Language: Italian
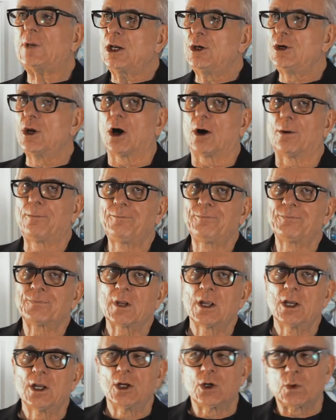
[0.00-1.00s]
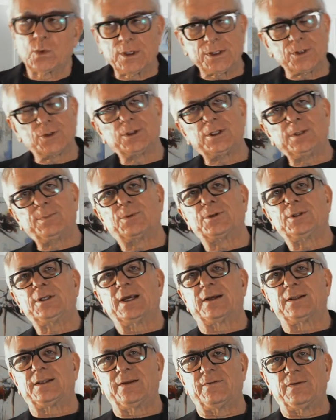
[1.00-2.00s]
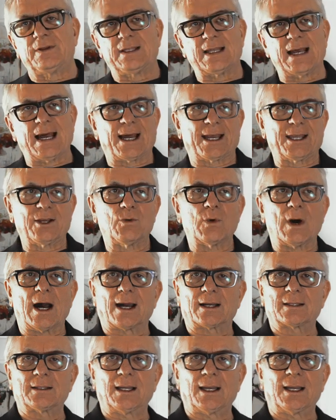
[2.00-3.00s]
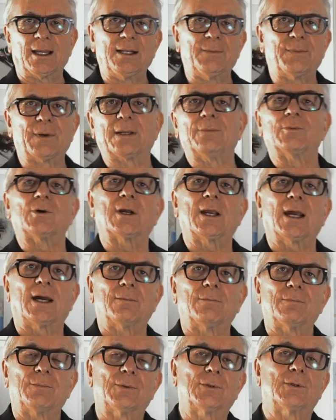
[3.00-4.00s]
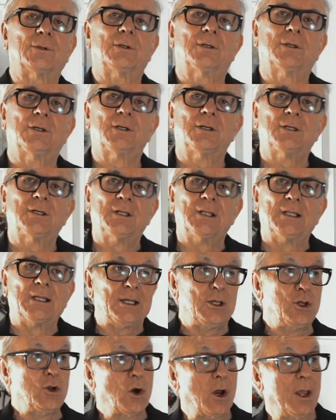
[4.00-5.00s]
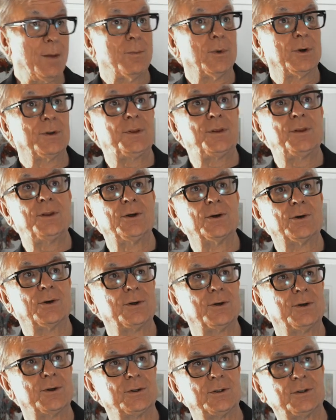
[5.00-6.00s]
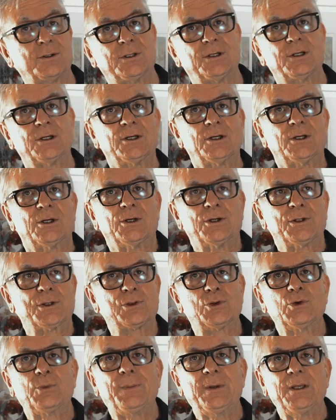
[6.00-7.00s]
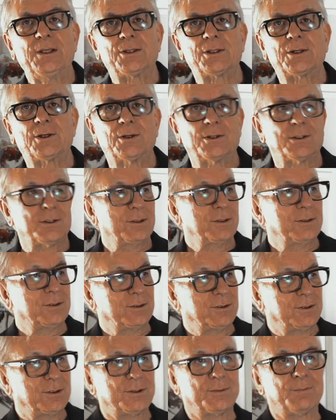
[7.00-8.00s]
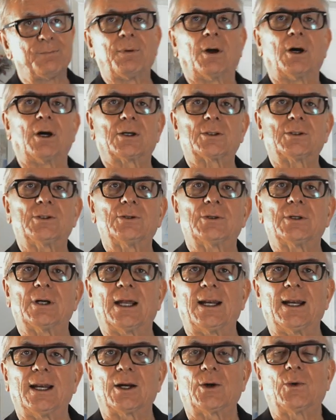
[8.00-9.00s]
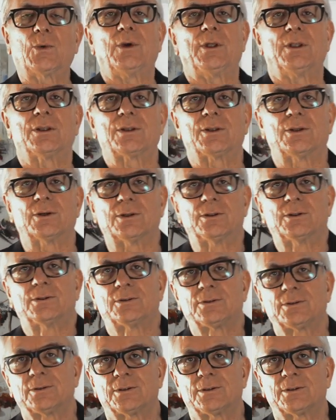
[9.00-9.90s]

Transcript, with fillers: No. Questo tipo di attività riguarda il primo campo. Io emoziono, stupisco, porto all'acquisto.